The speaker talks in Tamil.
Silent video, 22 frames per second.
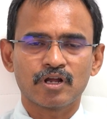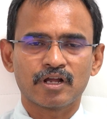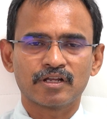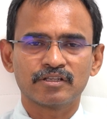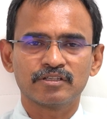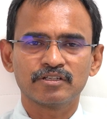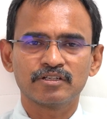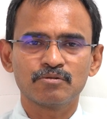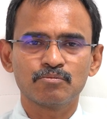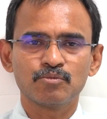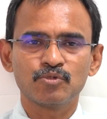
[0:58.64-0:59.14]
ஸோ
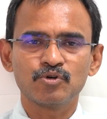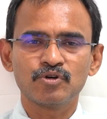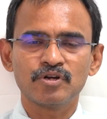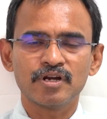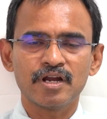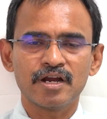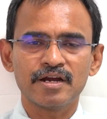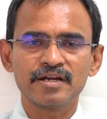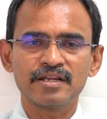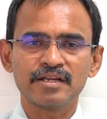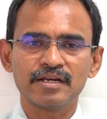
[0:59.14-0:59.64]
அதுக்கு
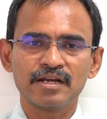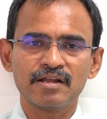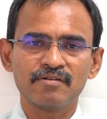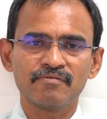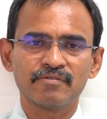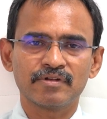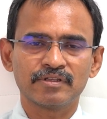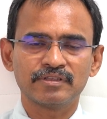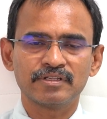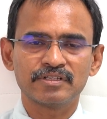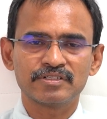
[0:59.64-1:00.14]
முன்னாடிலாம்
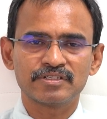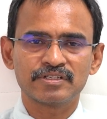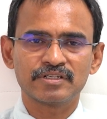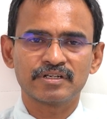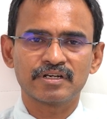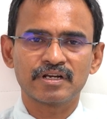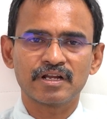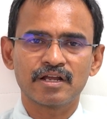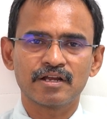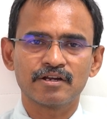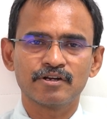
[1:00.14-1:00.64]

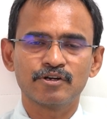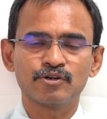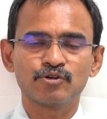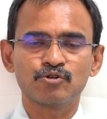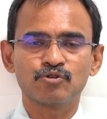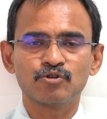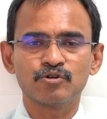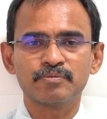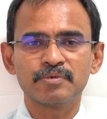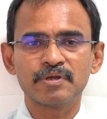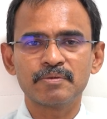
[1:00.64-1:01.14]
வந்துச்சுன்னா இட்
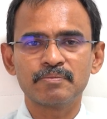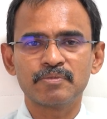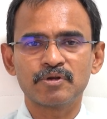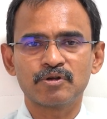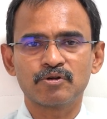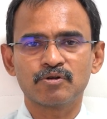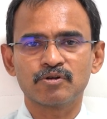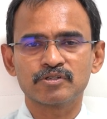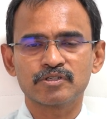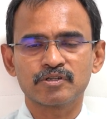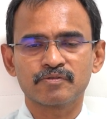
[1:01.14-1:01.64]
குட் பி
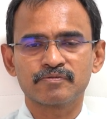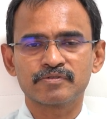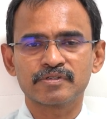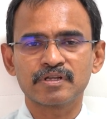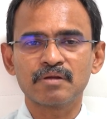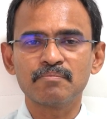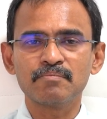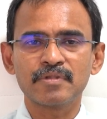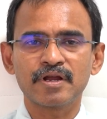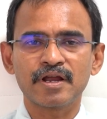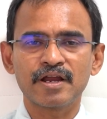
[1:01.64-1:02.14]
பிகாஸ் ஆஃப்
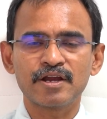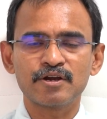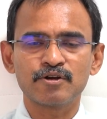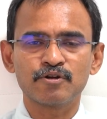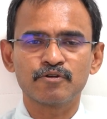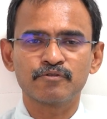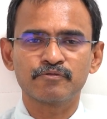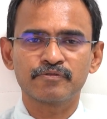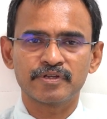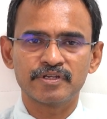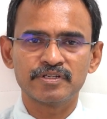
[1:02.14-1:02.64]
சம் கைண்ட்
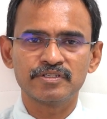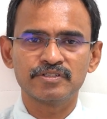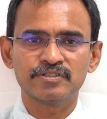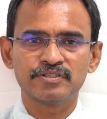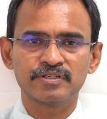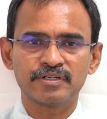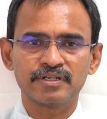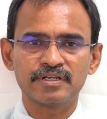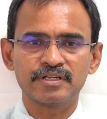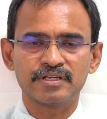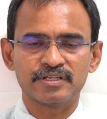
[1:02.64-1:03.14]
ஆஃப்
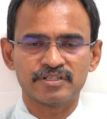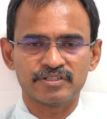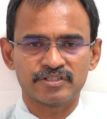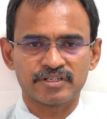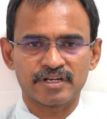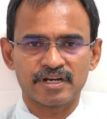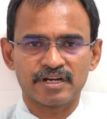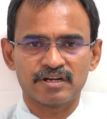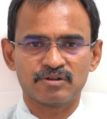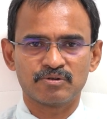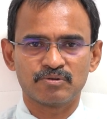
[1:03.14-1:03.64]
இன்ஜுரி இன்
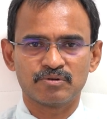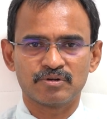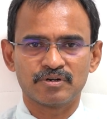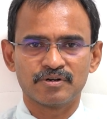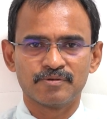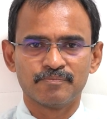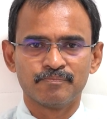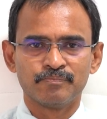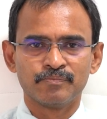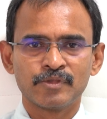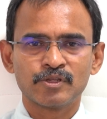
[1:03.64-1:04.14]
சைல்ட்ஹுட்
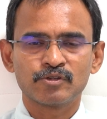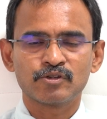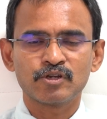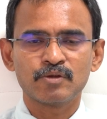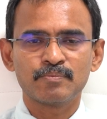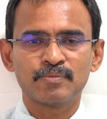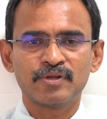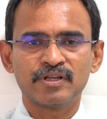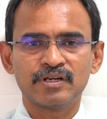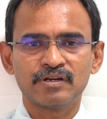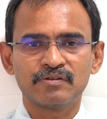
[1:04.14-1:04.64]
ஸோ
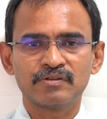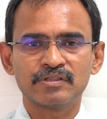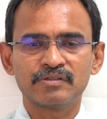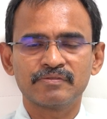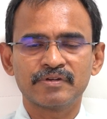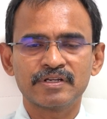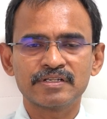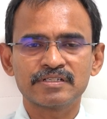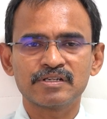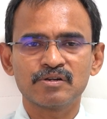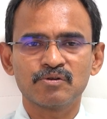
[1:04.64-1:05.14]
இப்போ இருபது
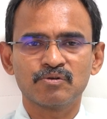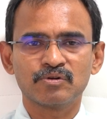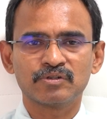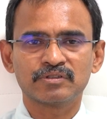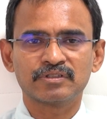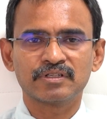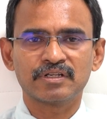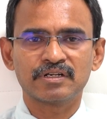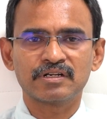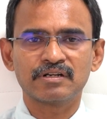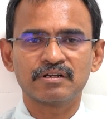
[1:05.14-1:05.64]
வயசில்
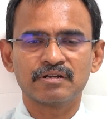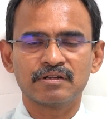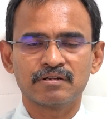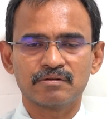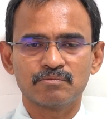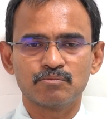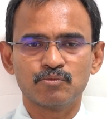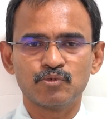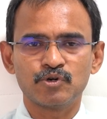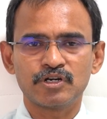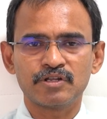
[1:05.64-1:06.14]
ஒருத்தருக்கு
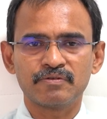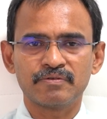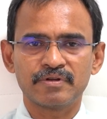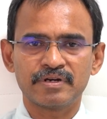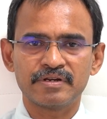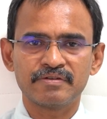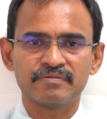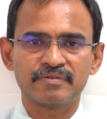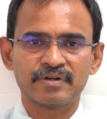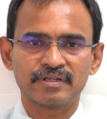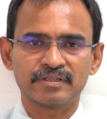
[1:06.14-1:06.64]
முட்டி
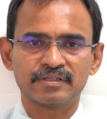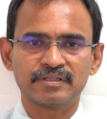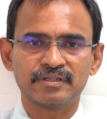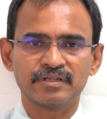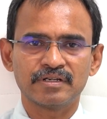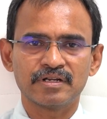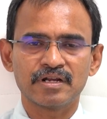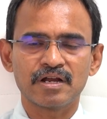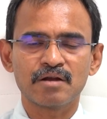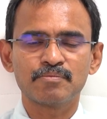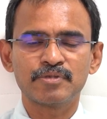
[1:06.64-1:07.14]
வலி வருது
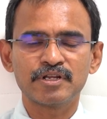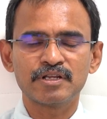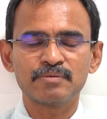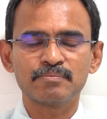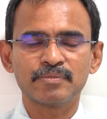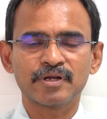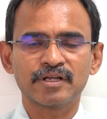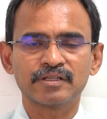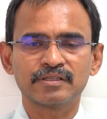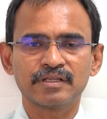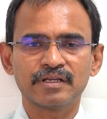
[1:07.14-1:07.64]

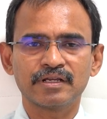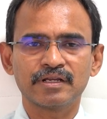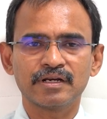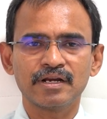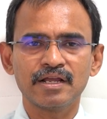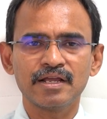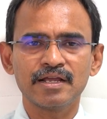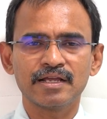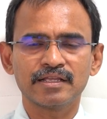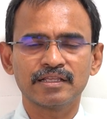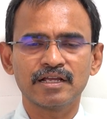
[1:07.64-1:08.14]
அப்படின்னு
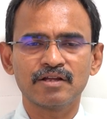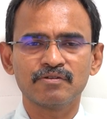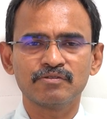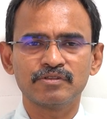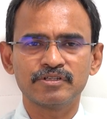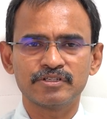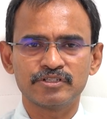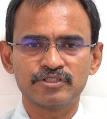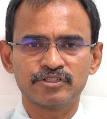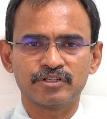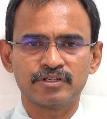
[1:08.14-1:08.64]
பார்த்தீங்கன்னா ஏதாவது
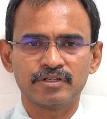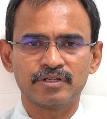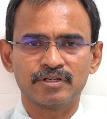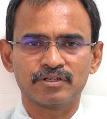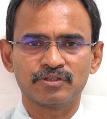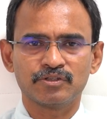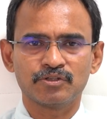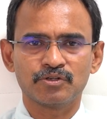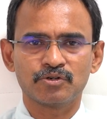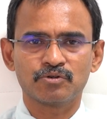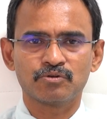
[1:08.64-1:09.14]
இன்ஜுரி
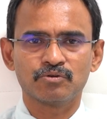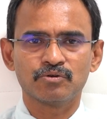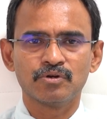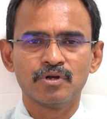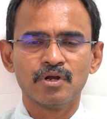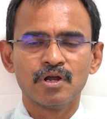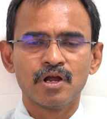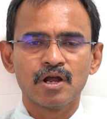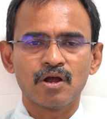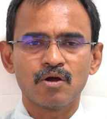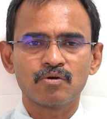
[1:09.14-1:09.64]
இருந்திருக்கும்
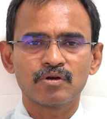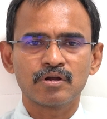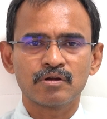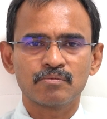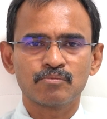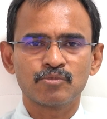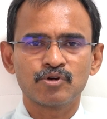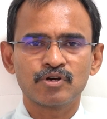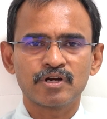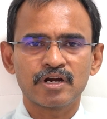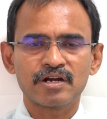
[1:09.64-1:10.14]
அவங்க
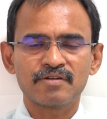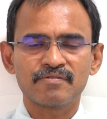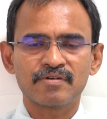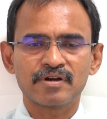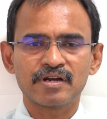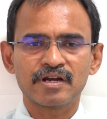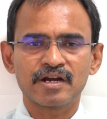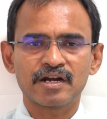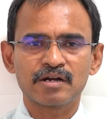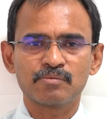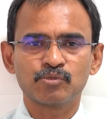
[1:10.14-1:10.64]
முன்னாடி
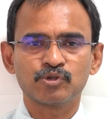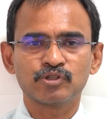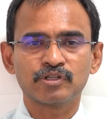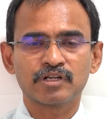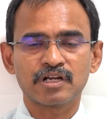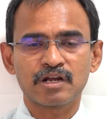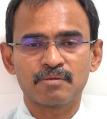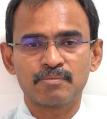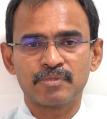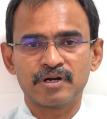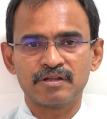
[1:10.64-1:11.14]
விளையாடும் போது
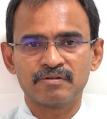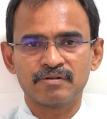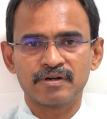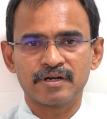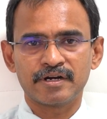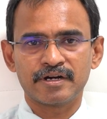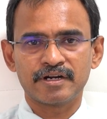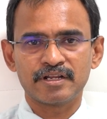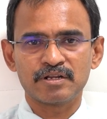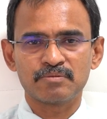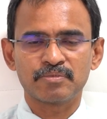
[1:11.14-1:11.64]
கபடி
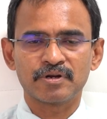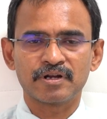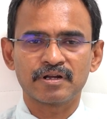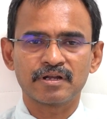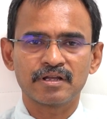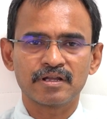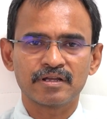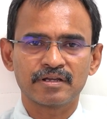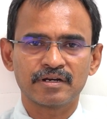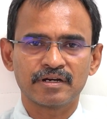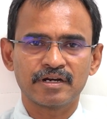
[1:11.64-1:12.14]

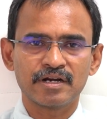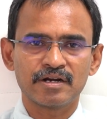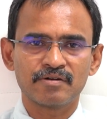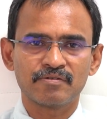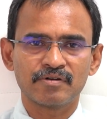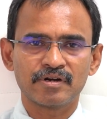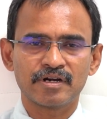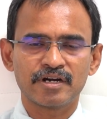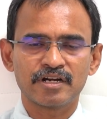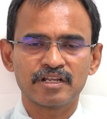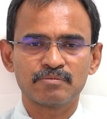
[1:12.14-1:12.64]
விளையாடியிருப்பாங்க கிரிக்கெட்
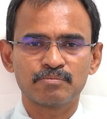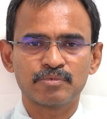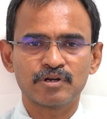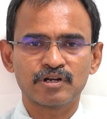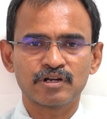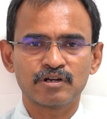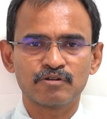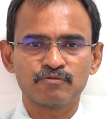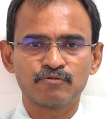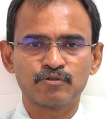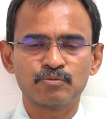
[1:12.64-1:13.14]

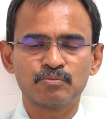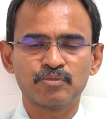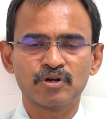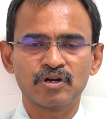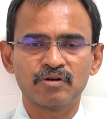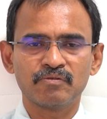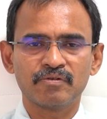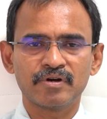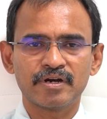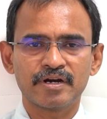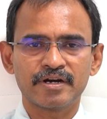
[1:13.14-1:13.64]
விளையாடியிருப்பாங்க
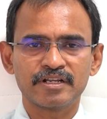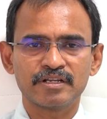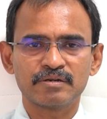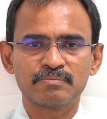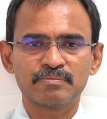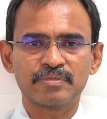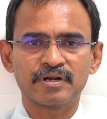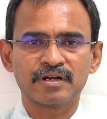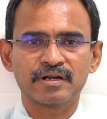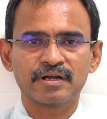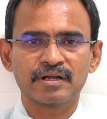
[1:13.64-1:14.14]
ஃபுட்பால்
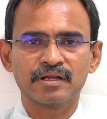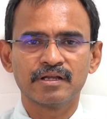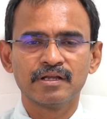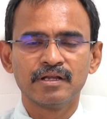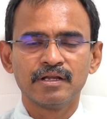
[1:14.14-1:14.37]
விளையாடியிருப்பாங்க